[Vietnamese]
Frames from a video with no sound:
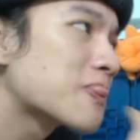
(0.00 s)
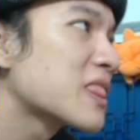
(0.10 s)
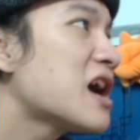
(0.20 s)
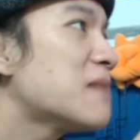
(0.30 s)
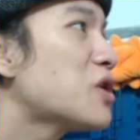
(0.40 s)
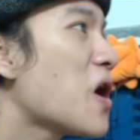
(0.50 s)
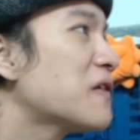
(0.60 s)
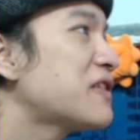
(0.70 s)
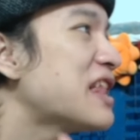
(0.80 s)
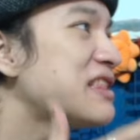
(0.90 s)
Thơm
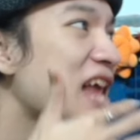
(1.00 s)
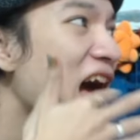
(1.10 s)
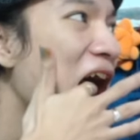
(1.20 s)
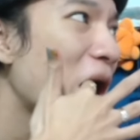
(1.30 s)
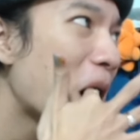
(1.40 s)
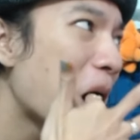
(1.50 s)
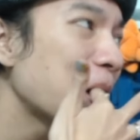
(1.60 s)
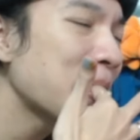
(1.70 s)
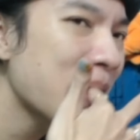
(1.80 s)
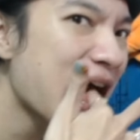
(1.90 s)
ngon trên từng
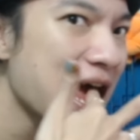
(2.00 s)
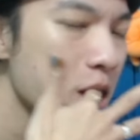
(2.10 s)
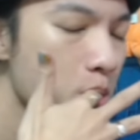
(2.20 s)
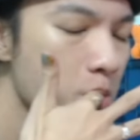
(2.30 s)
ngón tay.